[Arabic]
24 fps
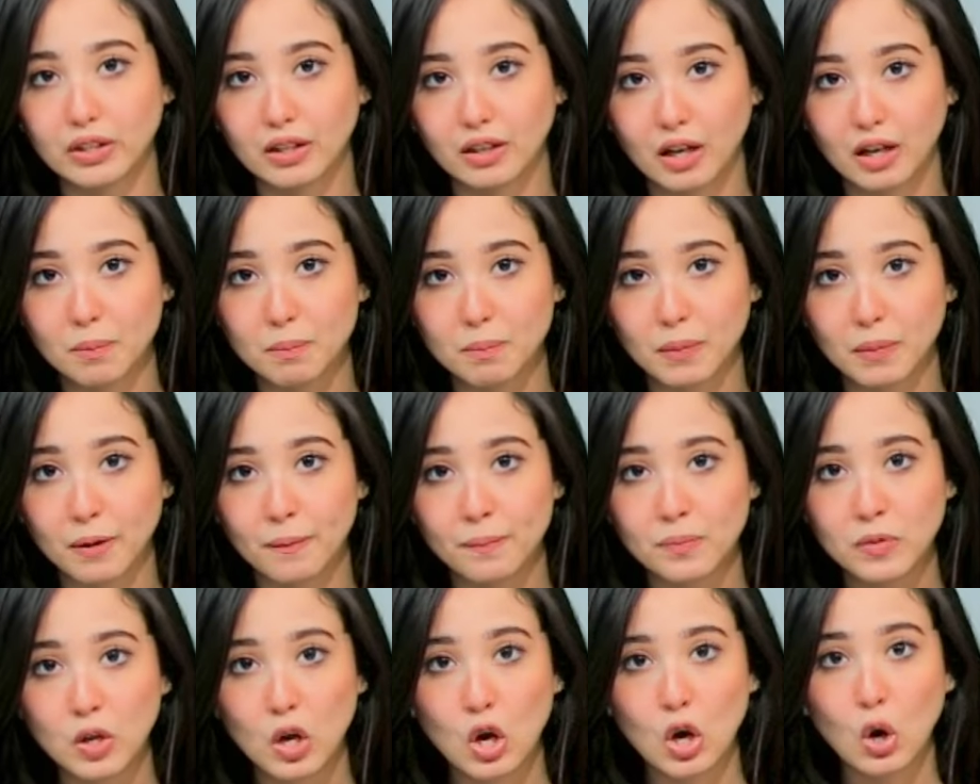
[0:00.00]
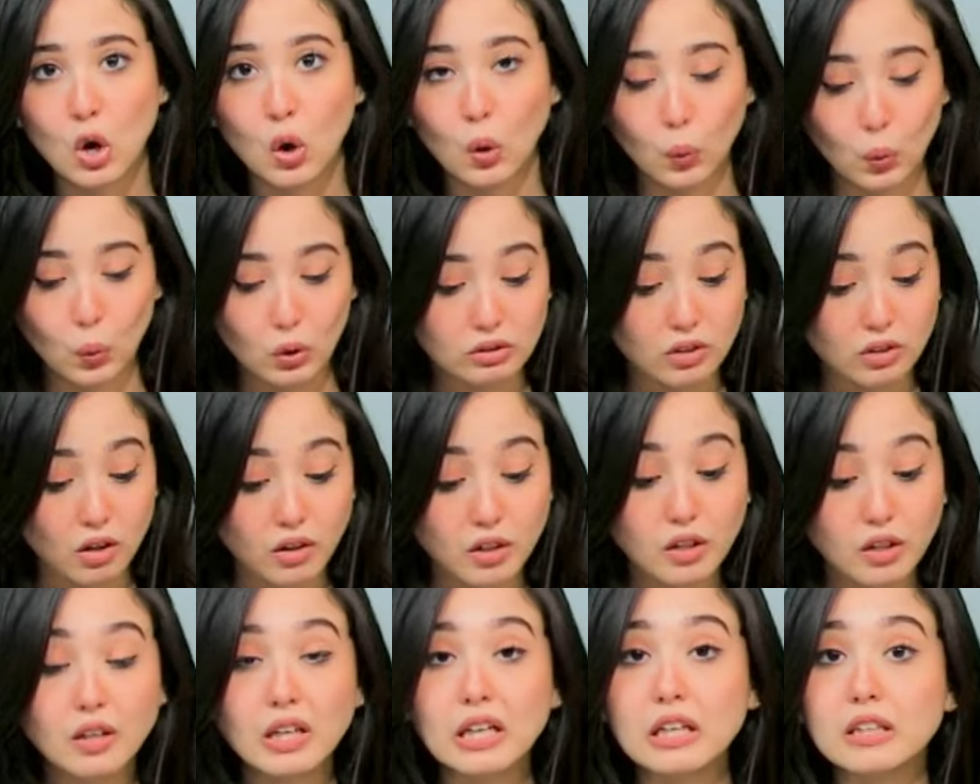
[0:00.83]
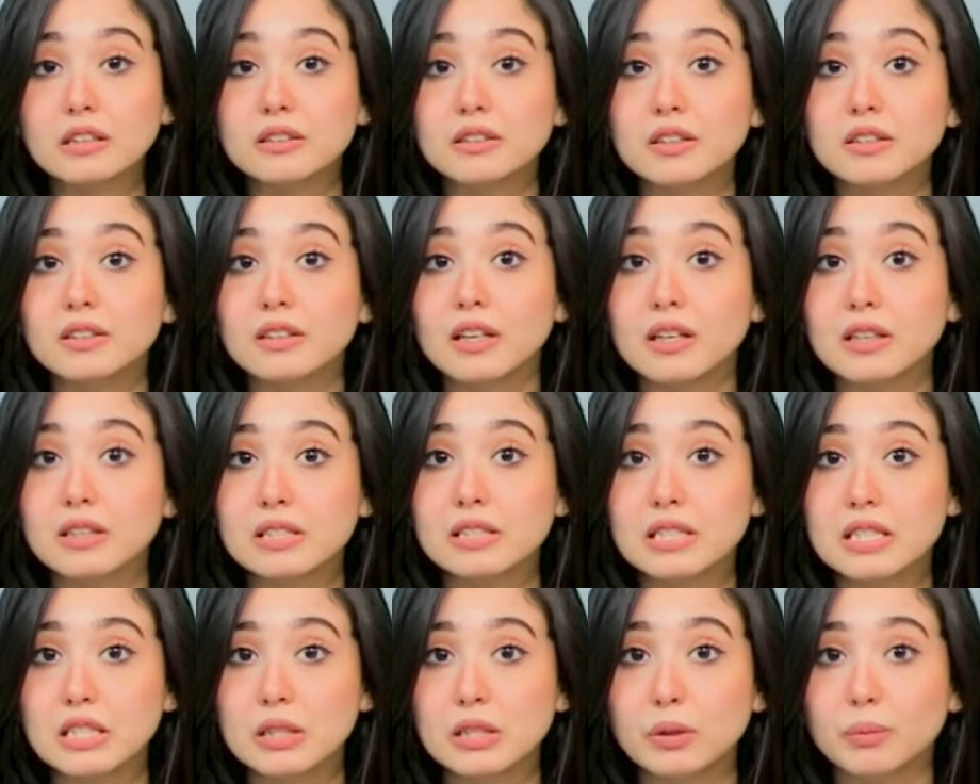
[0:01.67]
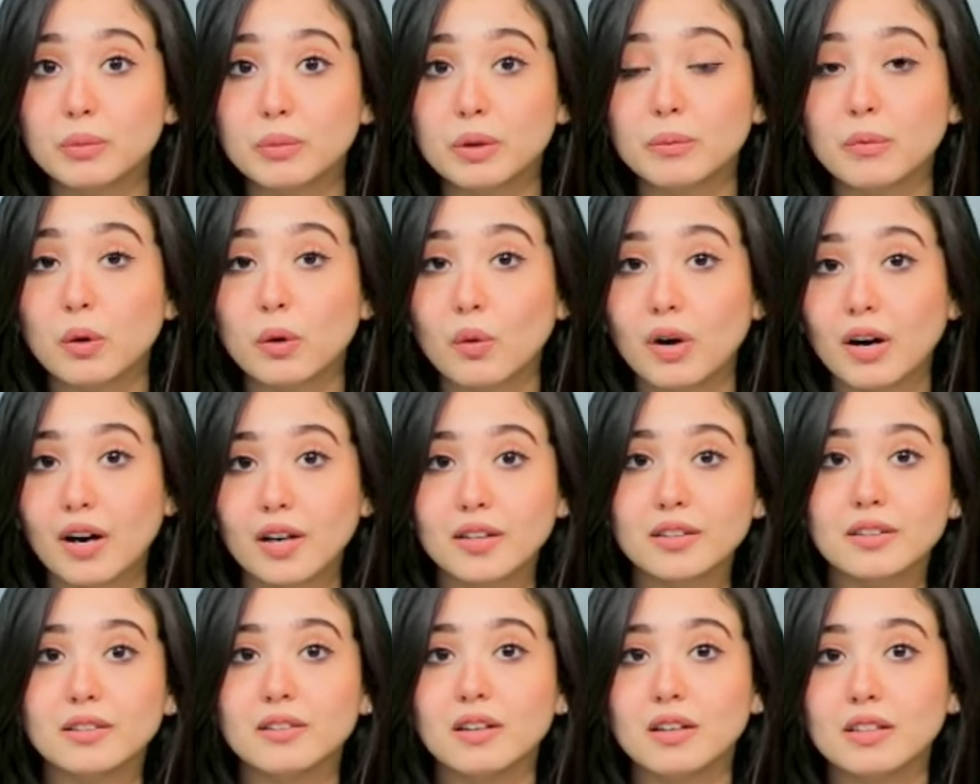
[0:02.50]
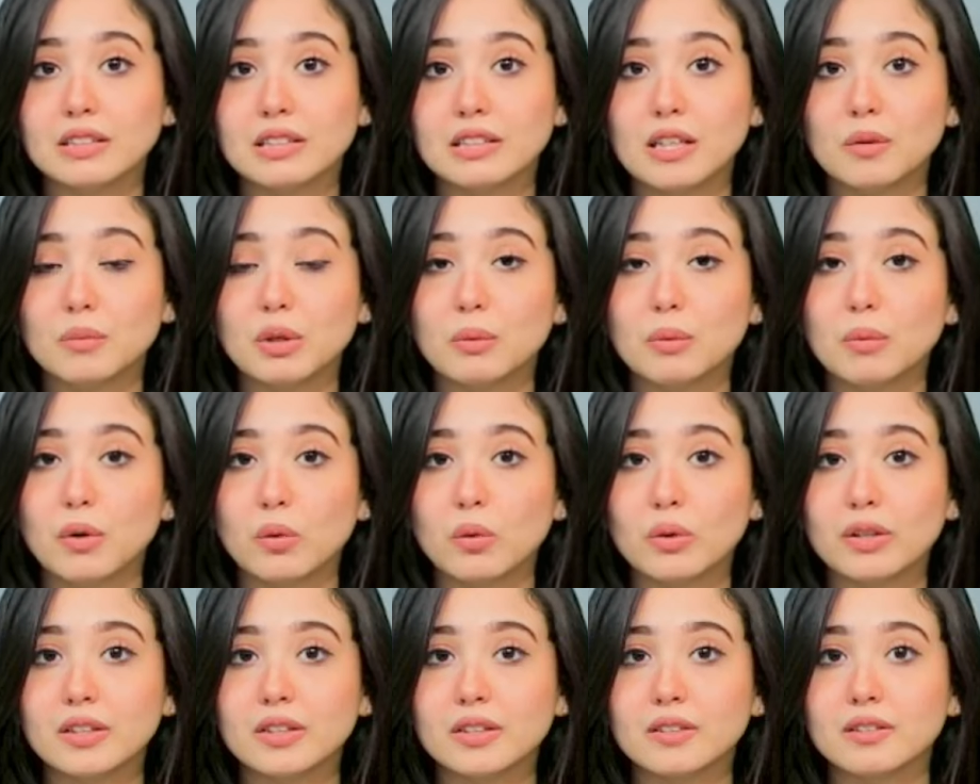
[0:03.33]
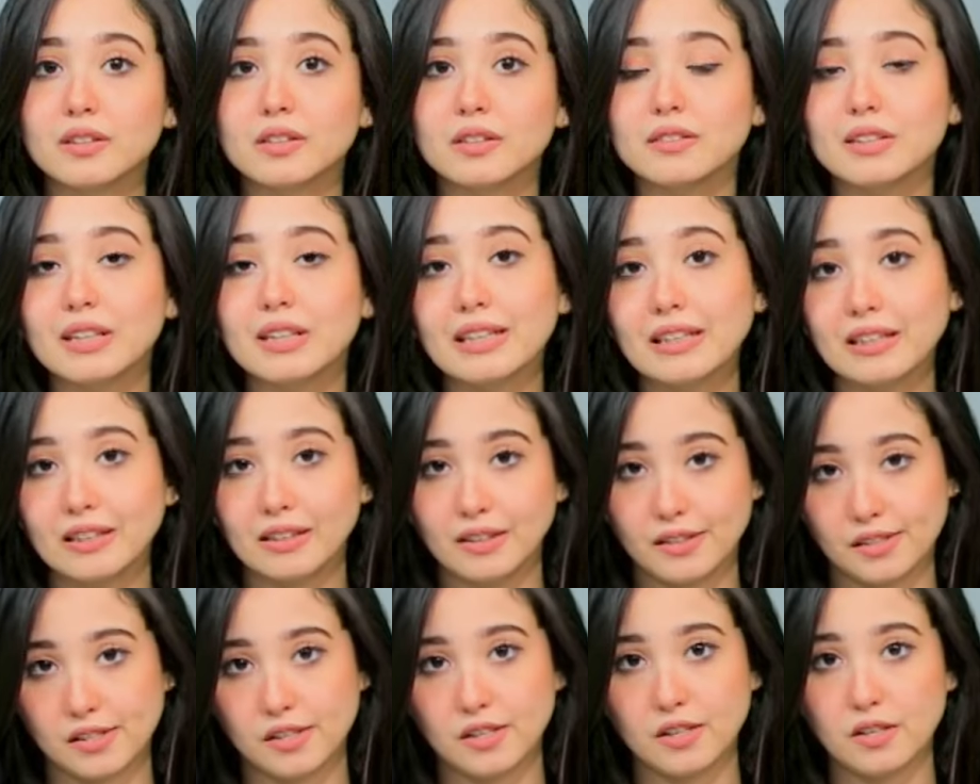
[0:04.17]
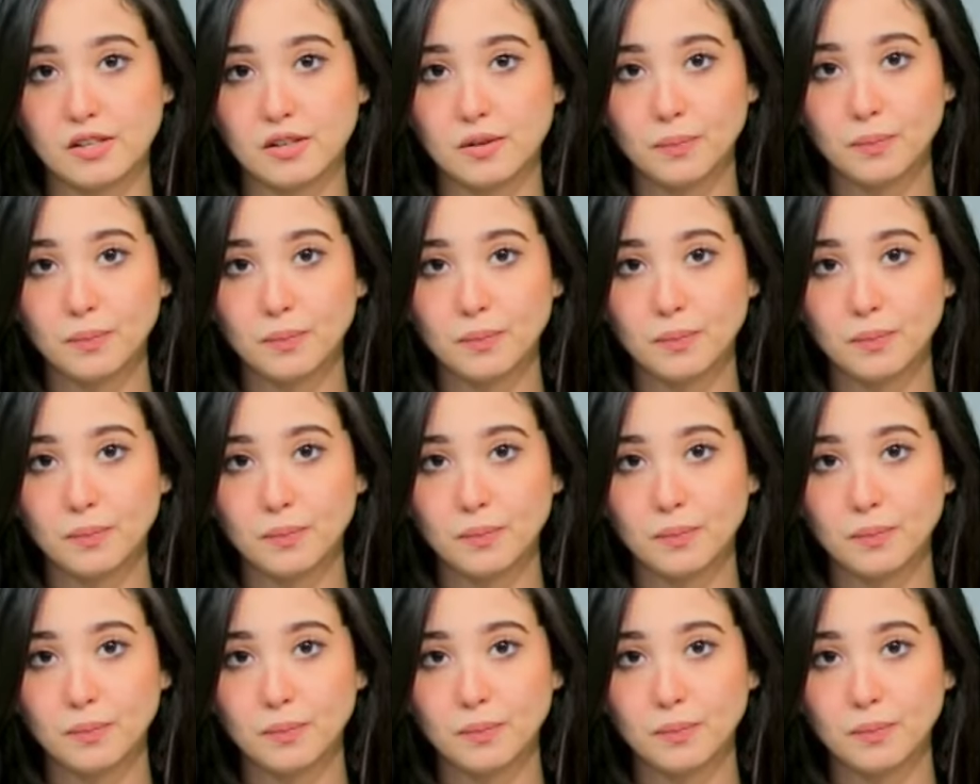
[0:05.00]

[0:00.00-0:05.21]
العامة وطريقة ترتيب مواعيد أيام المواد داخله